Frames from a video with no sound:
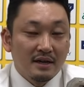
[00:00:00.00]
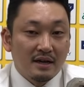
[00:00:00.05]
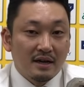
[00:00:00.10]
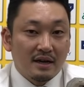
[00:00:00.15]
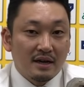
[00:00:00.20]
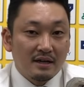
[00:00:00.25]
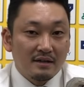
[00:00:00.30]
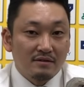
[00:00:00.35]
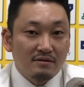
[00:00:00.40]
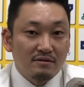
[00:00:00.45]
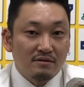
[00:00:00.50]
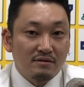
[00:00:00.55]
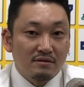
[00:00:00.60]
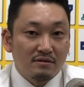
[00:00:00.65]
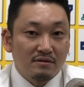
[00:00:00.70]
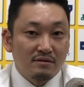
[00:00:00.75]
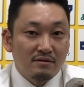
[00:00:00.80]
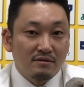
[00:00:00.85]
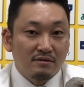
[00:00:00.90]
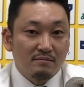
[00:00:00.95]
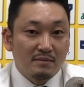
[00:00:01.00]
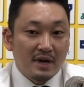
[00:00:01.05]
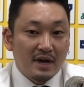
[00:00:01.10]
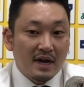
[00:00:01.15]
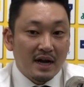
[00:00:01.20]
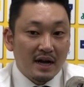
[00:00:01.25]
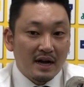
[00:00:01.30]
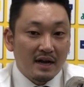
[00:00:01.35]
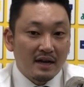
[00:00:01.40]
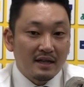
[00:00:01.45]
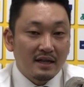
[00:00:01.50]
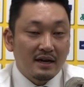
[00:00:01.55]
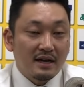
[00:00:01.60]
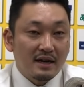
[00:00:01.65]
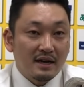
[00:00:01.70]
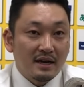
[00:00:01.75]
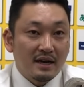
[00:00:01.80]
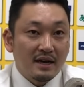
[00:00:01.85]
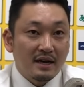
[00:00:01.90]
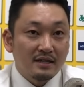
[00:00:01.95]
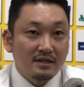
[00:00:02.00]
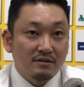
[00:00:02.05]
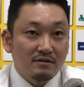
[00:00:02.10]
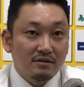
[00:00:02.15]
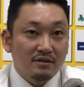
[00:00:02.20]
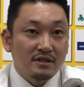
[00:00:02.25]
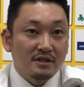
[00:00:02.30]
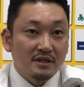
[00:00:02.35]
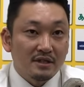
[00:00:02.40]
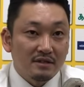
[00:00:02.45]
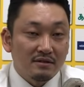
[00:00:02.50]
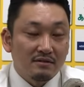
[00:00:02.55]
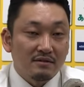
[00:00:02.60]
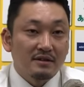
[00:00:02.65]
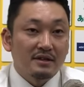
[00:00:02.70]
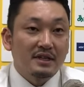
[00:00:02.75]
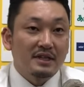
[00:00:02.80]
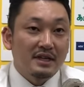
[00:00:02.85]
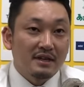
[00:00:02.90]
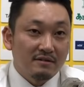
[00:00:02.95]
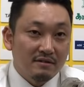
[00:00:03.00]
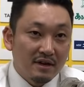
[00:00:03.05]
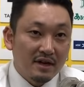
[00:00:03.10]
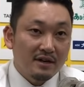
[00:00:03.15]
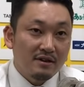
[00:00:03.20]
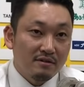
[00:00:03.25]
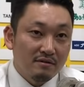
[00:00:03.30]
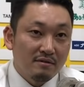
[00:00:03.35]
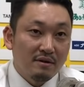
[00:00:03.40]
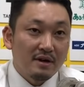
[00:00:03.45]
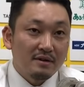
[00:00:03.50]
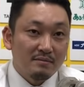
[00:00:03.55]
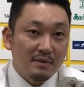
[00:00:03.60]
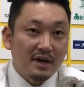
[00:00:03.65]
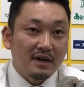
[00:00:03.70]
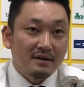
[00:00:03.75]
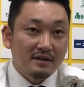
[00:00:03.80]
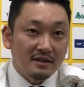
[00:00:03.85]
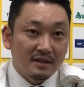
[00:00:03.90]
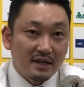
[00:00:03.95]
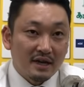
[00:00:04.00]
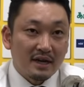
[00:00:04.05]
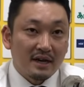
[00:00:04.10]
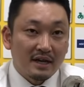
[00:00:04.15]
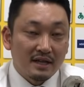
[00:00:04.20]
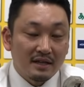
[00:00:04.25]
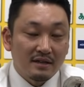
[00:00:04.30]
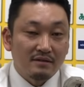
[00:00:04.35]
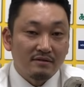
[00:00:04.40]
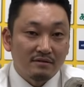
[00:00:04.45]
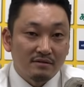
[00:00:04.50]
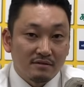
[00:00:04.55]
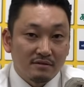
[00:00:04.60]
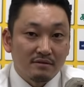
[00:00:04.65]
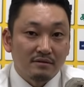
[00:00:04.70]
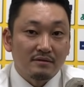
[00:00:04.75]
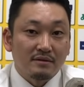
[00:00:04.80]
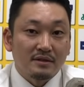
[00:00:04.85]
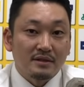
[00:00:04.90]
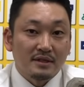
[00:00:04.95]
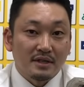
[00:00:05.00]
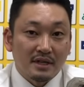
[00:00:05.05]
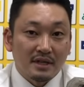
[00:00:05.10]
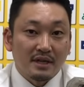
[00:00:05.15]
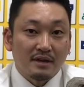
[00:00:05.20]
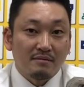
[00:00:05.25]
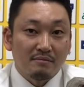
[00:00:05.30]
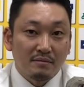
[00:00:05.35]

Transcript: あのまあ、考えながら少し取り入れたのが今日はうまくいったかなっていうところですかね、